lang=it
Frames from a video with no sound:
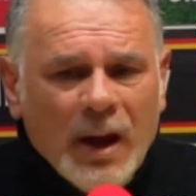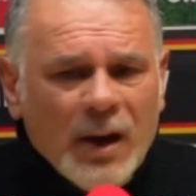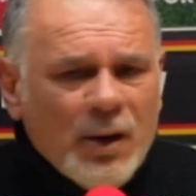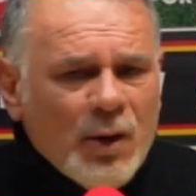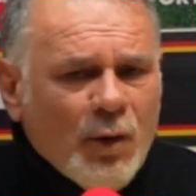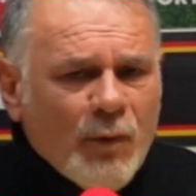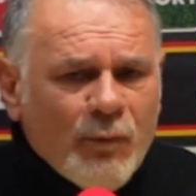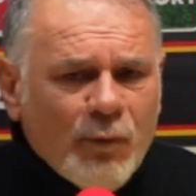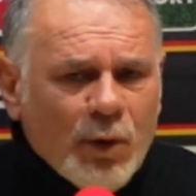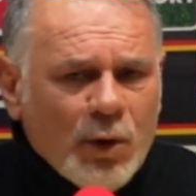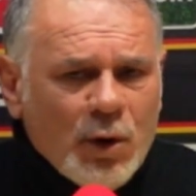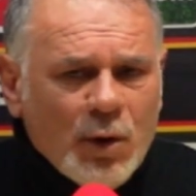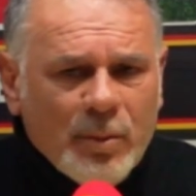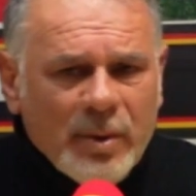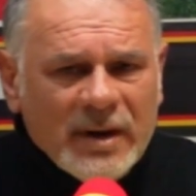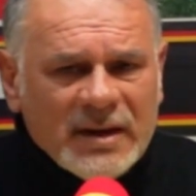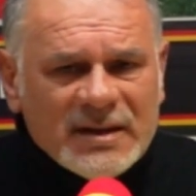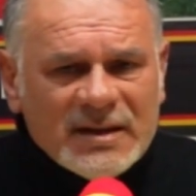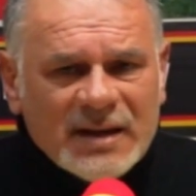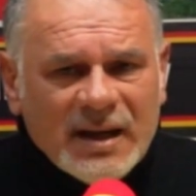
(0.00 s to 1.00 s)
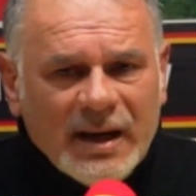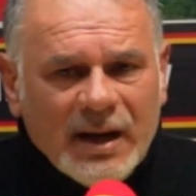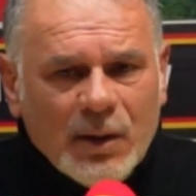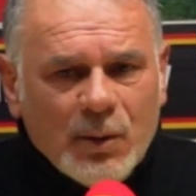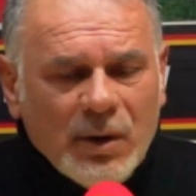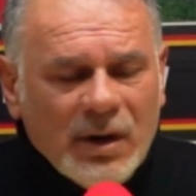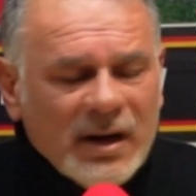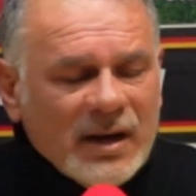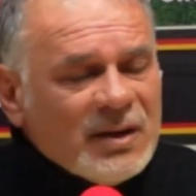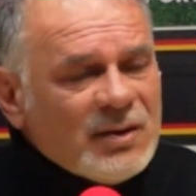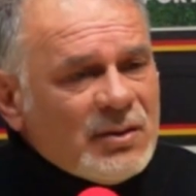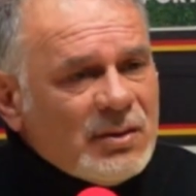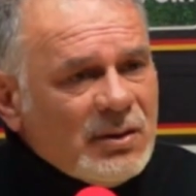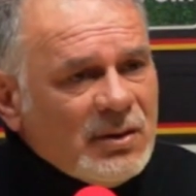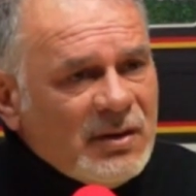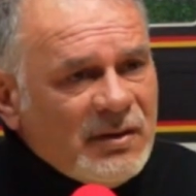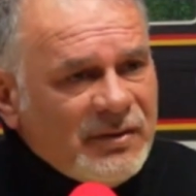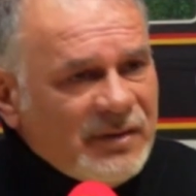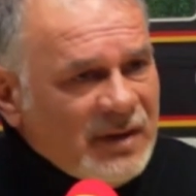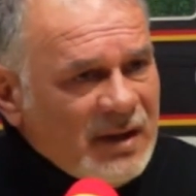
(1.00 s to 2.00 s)
Non voglio pensare a quelli che sono
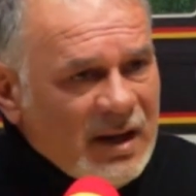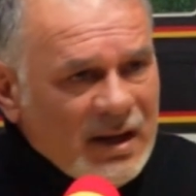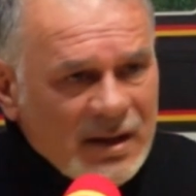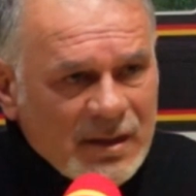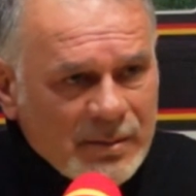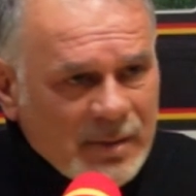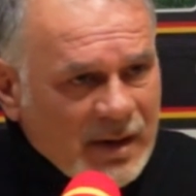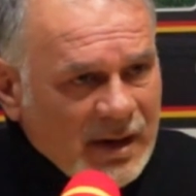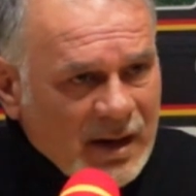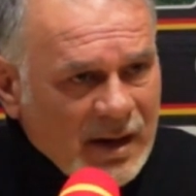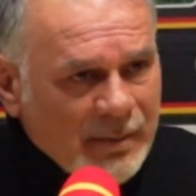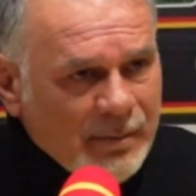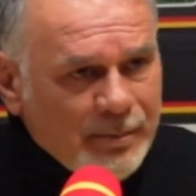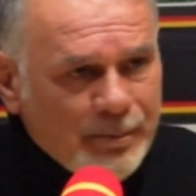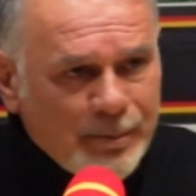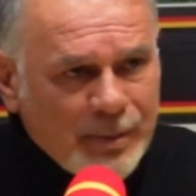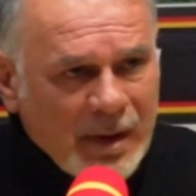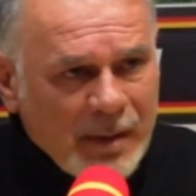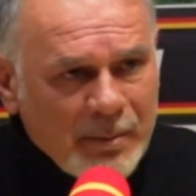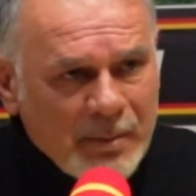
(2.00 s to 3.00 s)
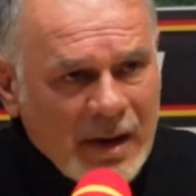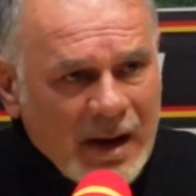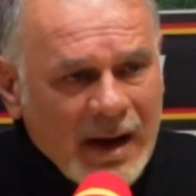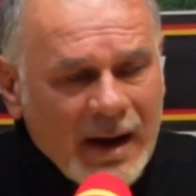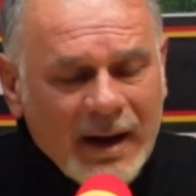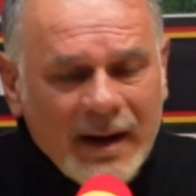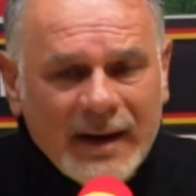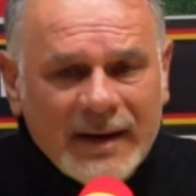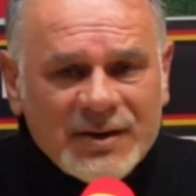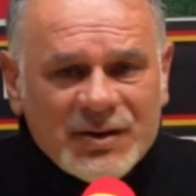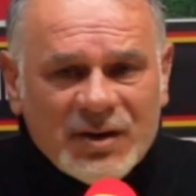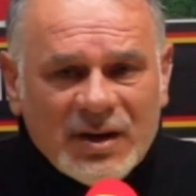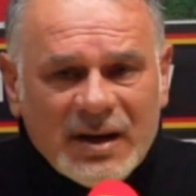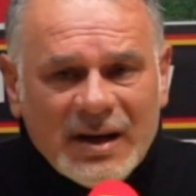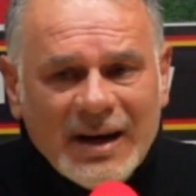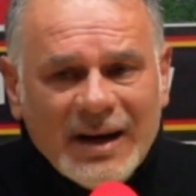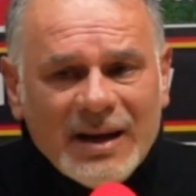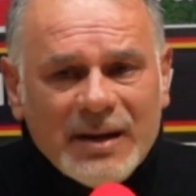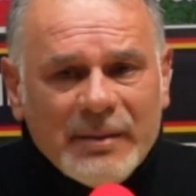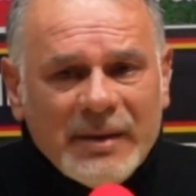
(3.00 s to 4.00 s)
diffidati perché per me è
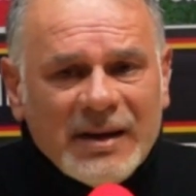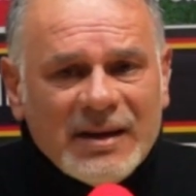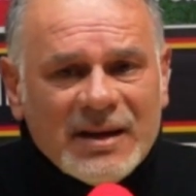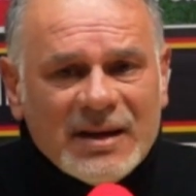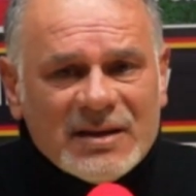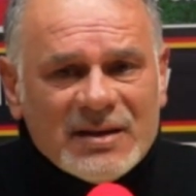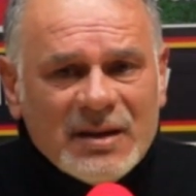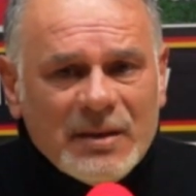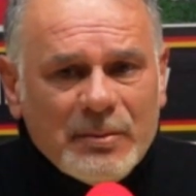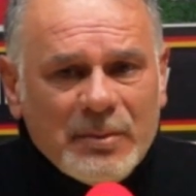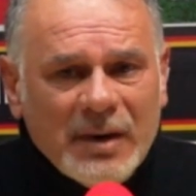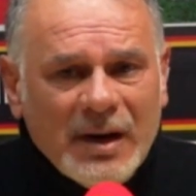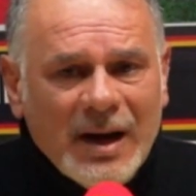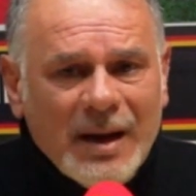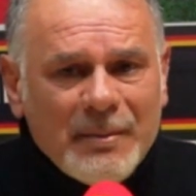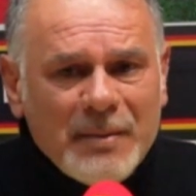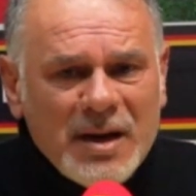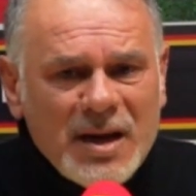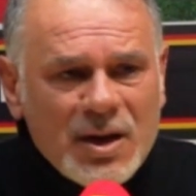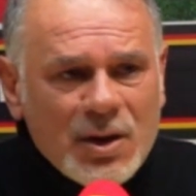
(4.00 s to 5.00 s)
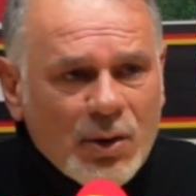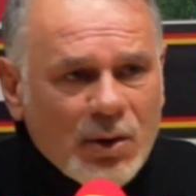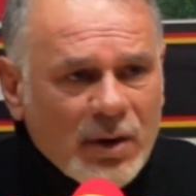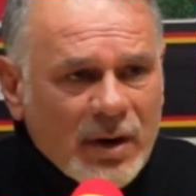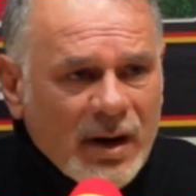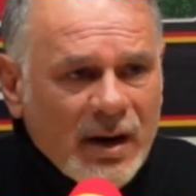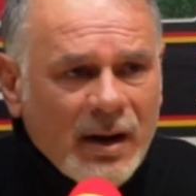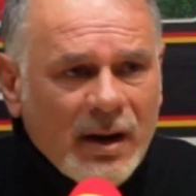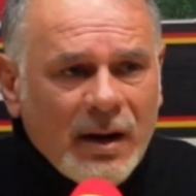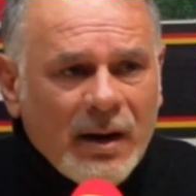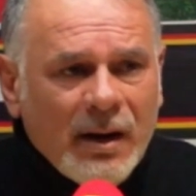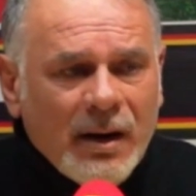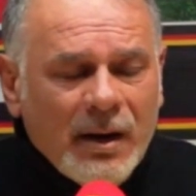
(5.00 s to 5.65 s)
cercare di mettere sempre la migliore,